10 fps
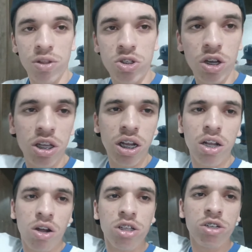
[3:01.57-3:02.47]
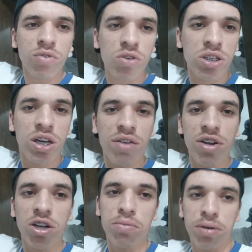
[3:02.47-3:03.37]
Só que lá na hora acho que eu não vou conseguir
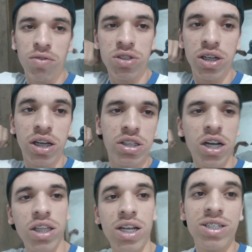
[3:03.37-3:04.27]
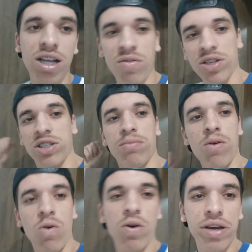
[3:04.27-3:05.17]
gravar não, porque eu vou sair daqui já atrasado, vai ser
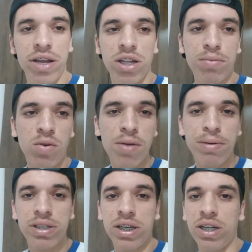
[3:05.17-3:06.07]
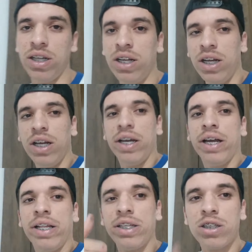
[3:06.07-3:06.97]
uma correria, demorou rapaziada.
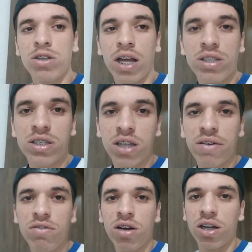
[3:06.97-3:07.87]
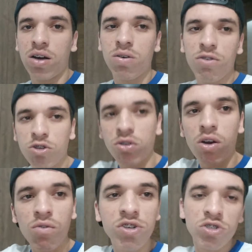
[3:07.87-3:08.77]
Deixa seu like, se inscreve no canal e vou
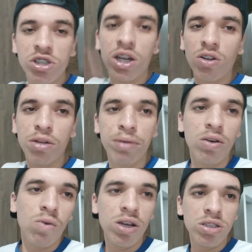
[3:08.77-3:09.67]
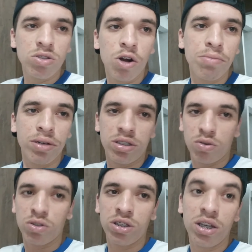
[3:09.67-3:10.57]
soltar um vídeo de grau também com a Storm, mano, se
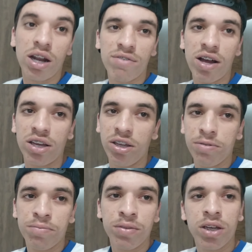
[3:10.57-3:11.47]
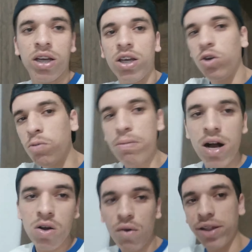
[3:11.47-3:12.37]
eu conseguir gravar aqui. E o
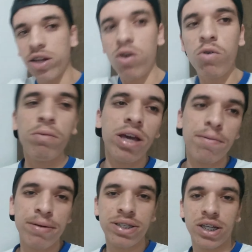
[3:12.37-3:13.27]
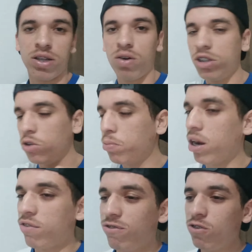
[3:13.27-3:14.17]
banco eu ainda não arrumei, rapaziada, não achei o
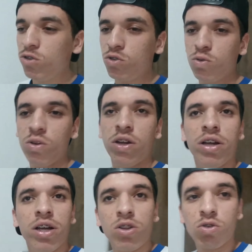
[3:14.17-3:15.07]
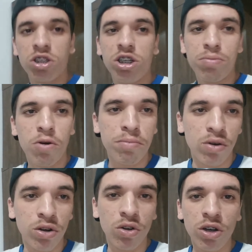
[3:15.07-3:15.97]
parafuso, tô sem dinheiro pra
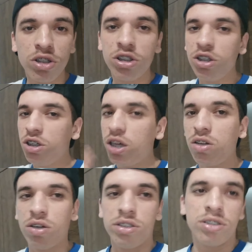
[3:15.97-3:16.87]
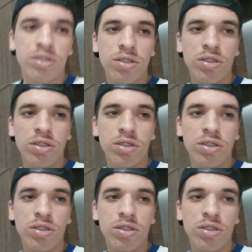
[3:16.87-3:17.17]
comprar um canote e é nóis.